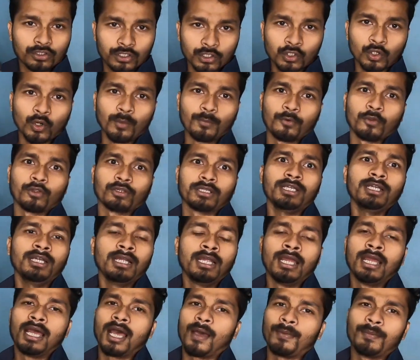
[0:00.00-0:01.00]
করছি গোপ্রোতে
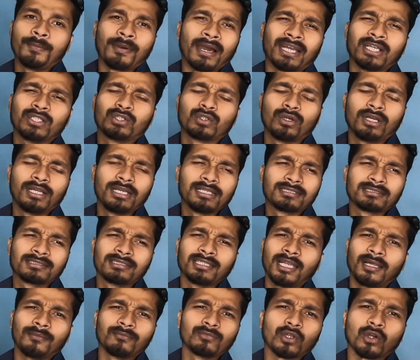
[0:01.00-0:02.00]
আমি বাড়ি চলে
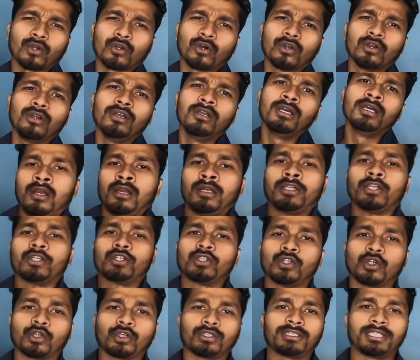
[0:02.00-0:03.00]
এসেছিলাম তখন
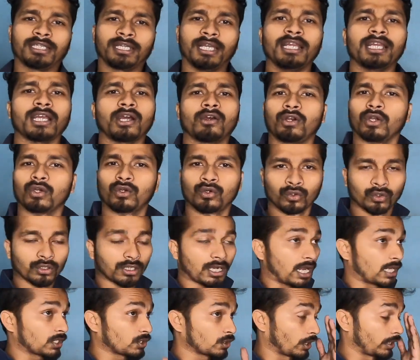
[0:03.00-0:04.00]
কৃষ্ণনগর থেকে কেননা কোনো
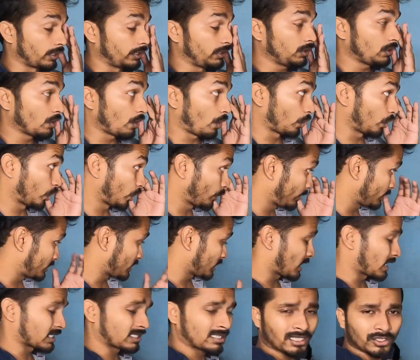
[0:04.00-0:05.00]
কাজ হয়নি অন্য
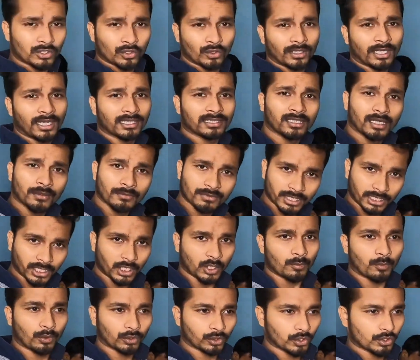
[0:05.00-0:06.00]
যে কাজটার জন্য গেছিলাম
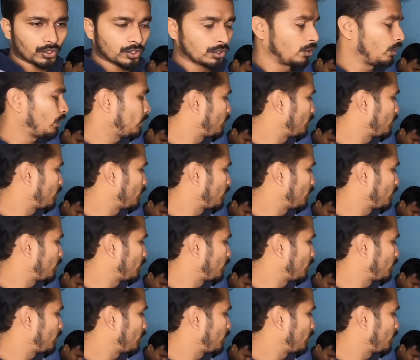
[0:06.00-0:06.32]
সেটাও বন্ধ ছিল